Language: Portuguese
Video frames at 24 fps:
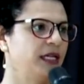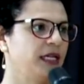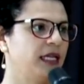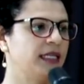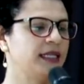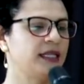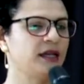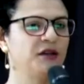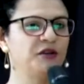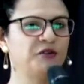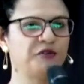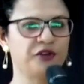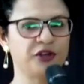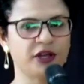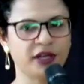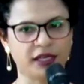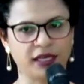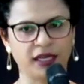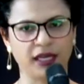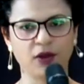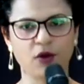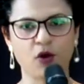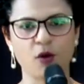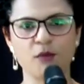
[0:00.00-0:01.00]
Então eu venho
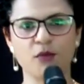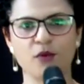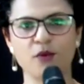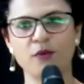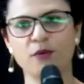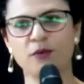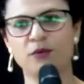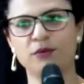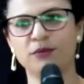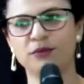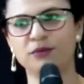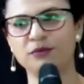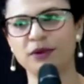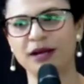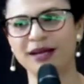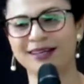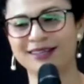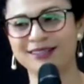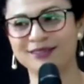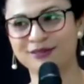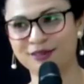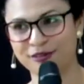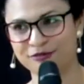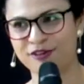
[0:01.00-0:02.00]
aqui como uma,
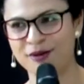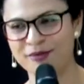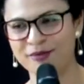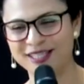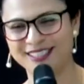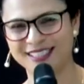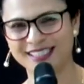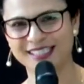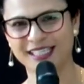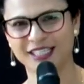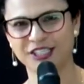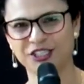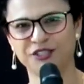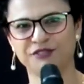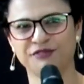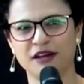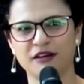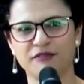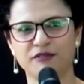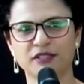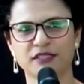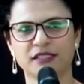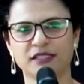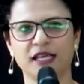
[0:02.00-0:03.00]
uma forma de
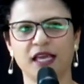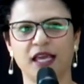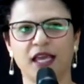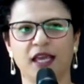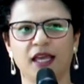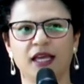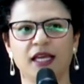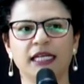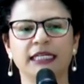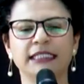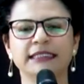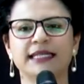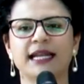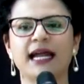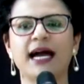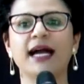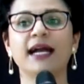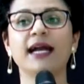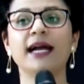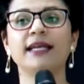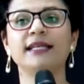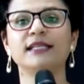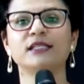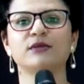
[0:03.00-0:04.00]
incentivar você.
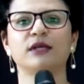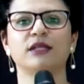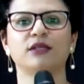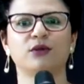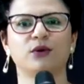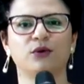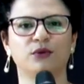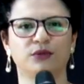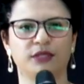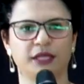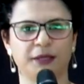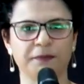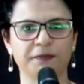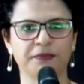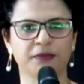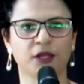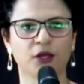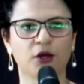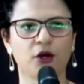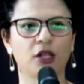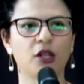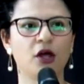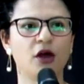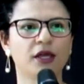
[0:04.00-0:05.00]
Traga isso à tona.
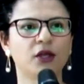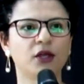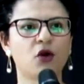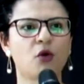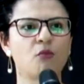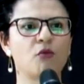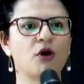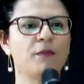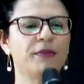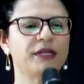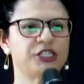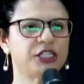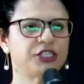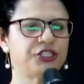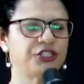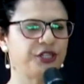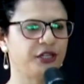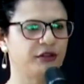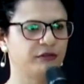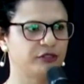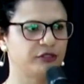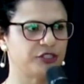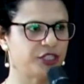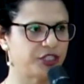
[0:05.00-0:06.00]
Coloque como
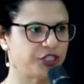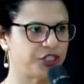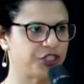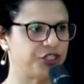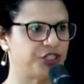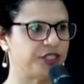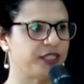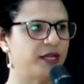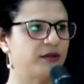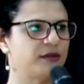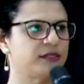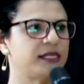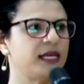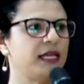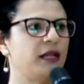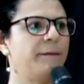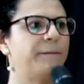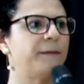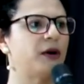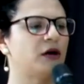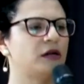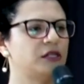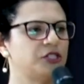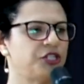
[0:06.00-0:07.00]
objetivo diante de Deus e Ele
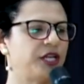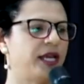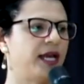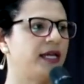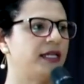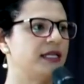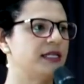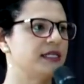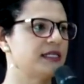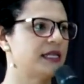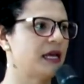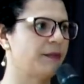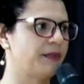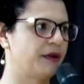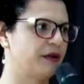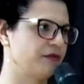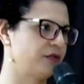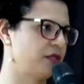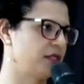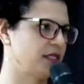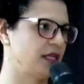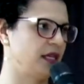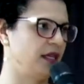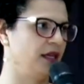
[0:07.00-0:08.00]
pode realizar para
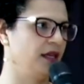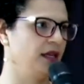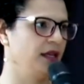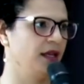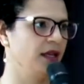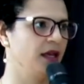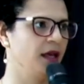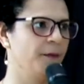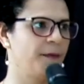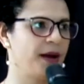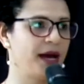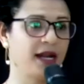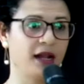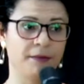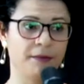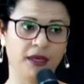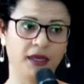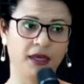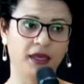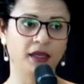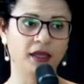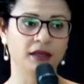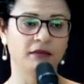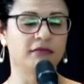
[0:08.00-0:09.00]
você. Para
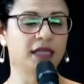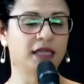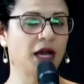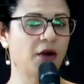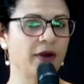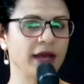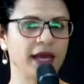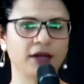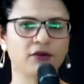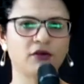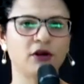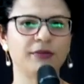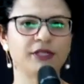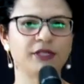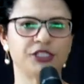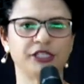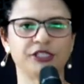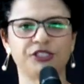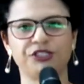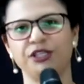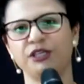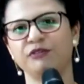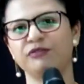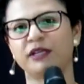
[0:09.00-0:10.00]
mim, não era um
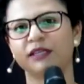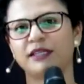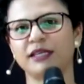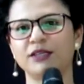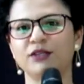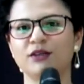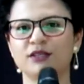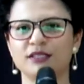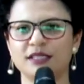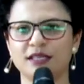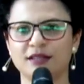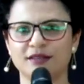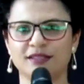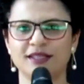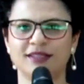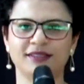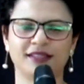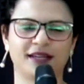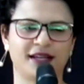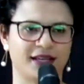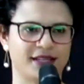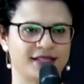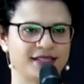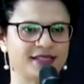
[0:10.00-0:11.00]
objetivo até dois anos
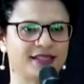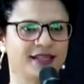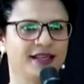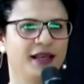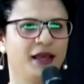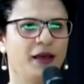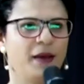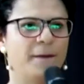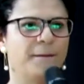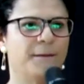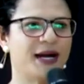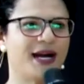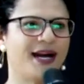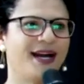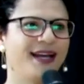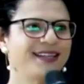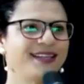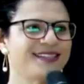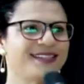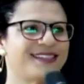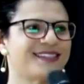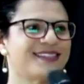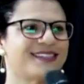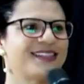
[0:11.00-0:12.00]
atrás.
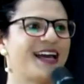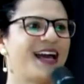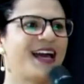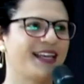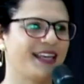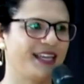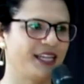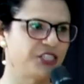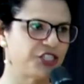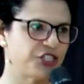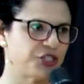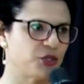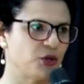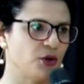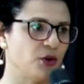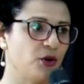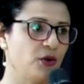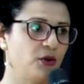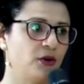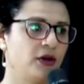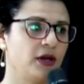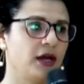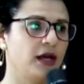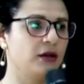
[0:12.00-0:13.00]
Mas aqui
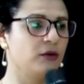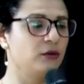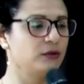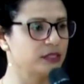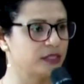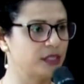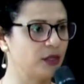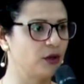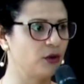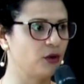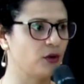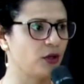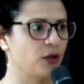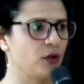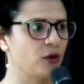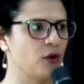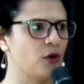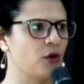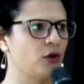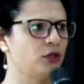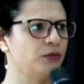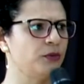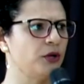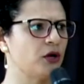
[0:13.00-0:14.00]
estou, o Senhor
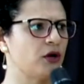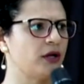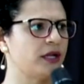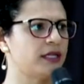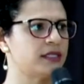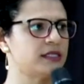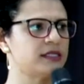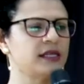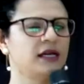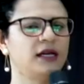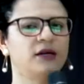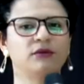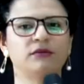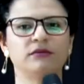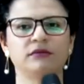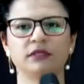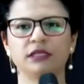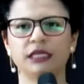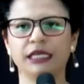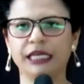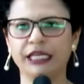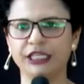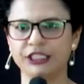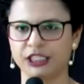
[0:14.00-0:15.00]
colocou no meu coração,
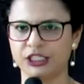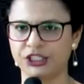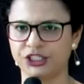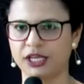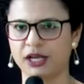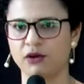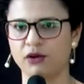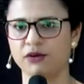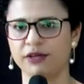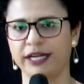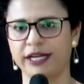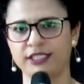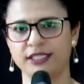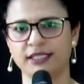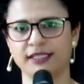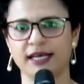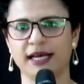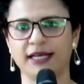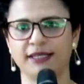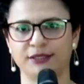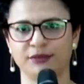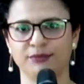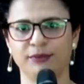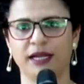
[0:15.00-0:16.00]
e já está
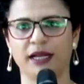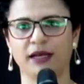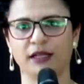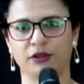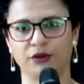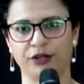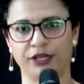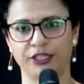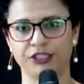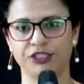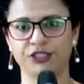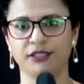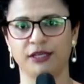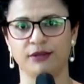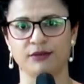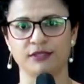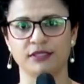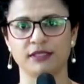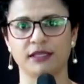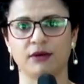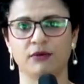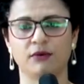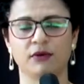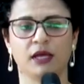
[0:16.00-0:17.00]
concretizado para a glória de Deus.
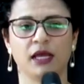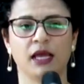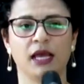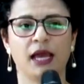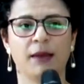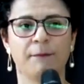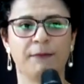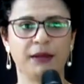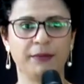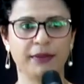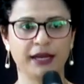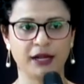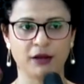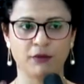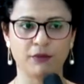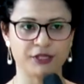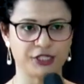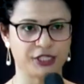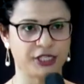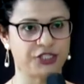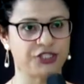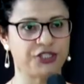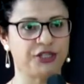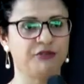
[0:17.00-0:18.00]
Então, primeiro
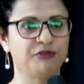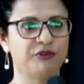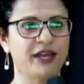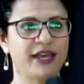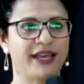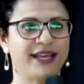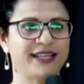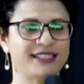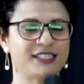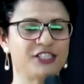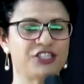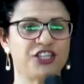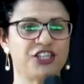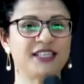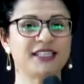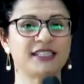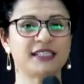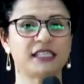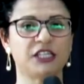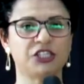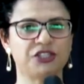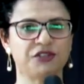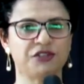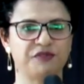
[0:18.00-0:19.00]
objetivo é esse, te
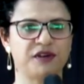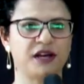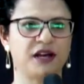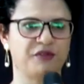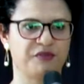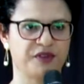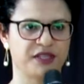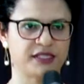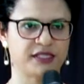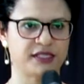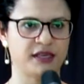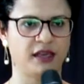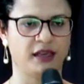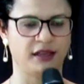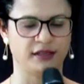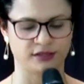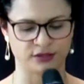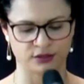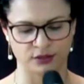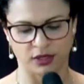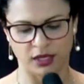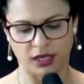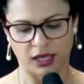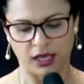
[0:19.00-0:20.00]
incentivar a fazer
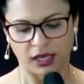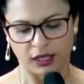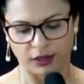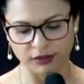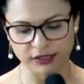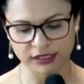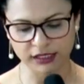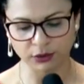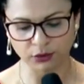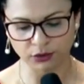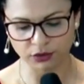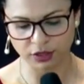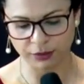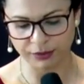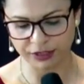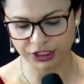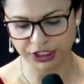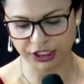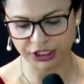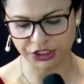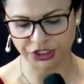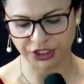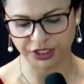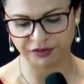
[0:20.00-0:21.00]
isso. E o segundo
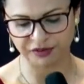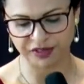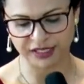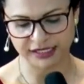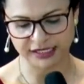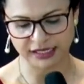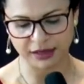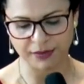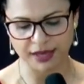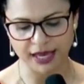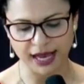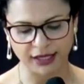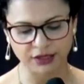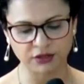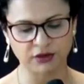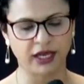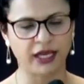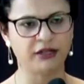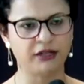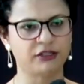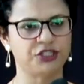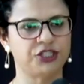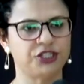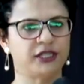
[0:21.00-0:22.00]
objetivo é semear no
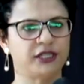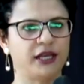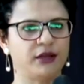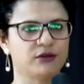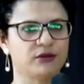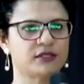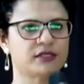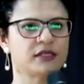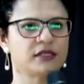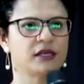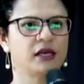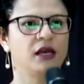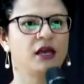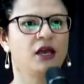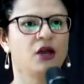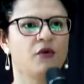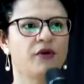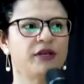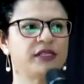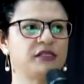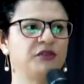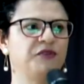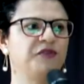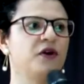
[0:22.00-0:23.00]
reino de Deus,
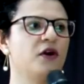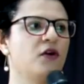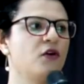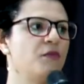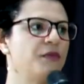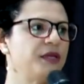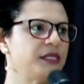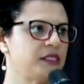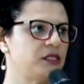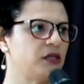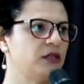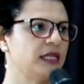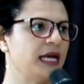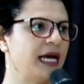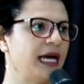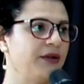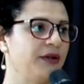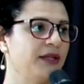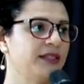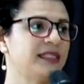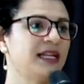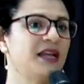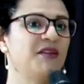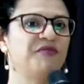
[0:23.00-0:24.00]
com esse foco
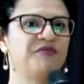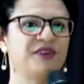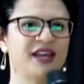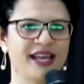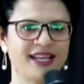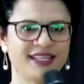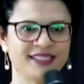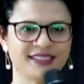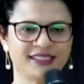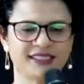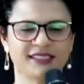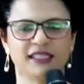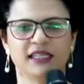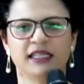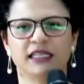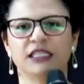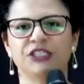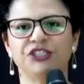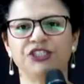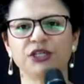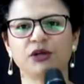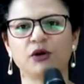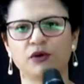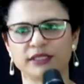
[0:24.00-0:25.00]
missionário, através
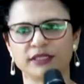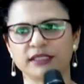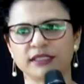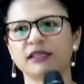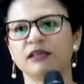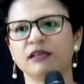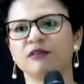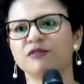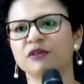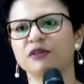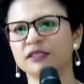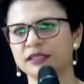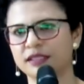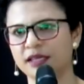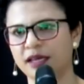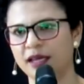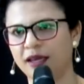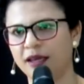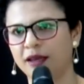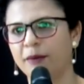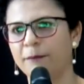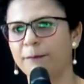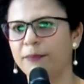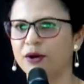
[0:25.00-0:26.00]
de coisas que
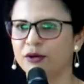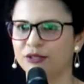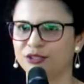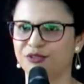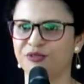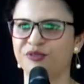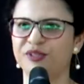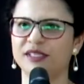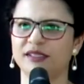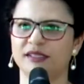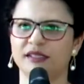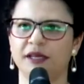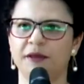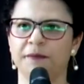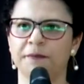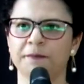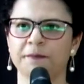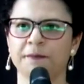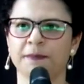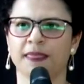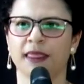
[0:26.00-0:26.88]
você pode fazer.